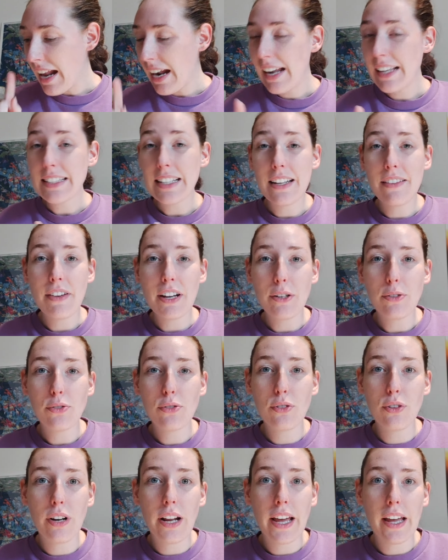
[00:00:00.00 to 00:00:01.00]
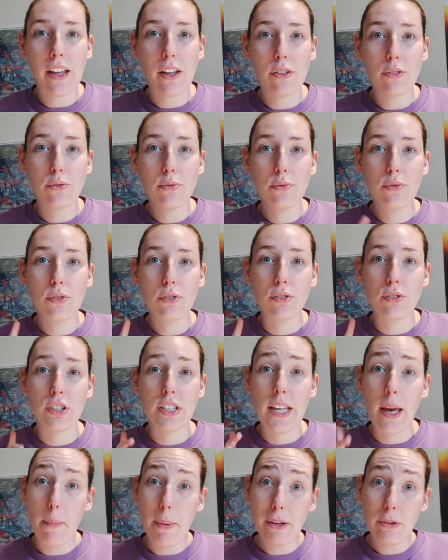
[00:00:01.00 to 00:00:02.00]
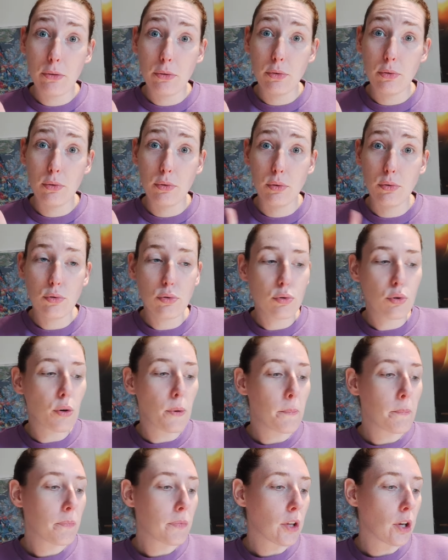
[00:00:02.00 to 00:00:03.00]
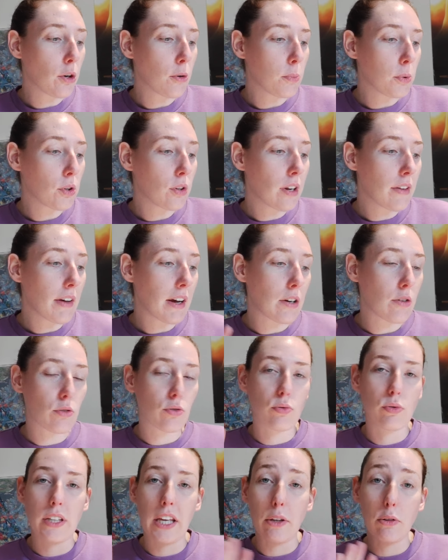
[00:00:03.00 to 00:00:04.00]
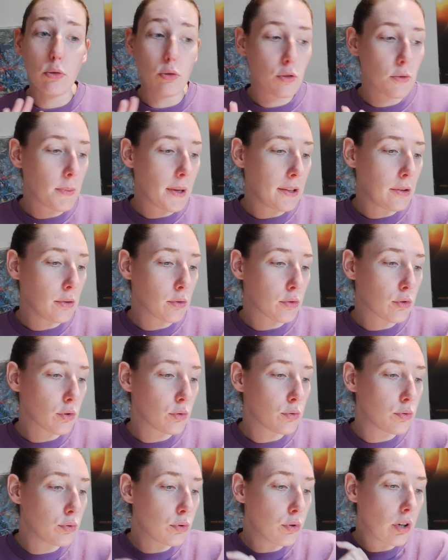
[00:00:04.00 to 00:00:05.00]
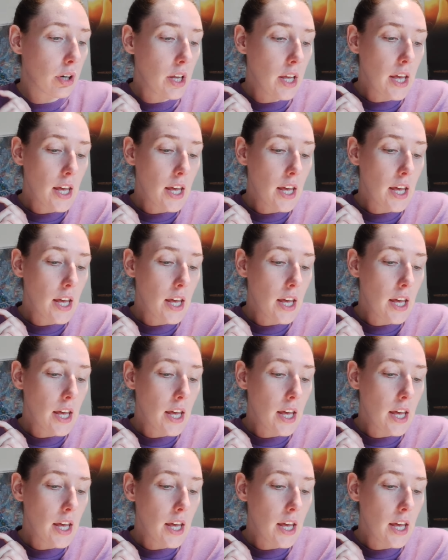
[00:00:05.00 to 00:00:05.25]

Là, c'est les vacances scolaires, donc il n'y a pas de cours pendant les vacances, donc il y a deux semaines sans cours.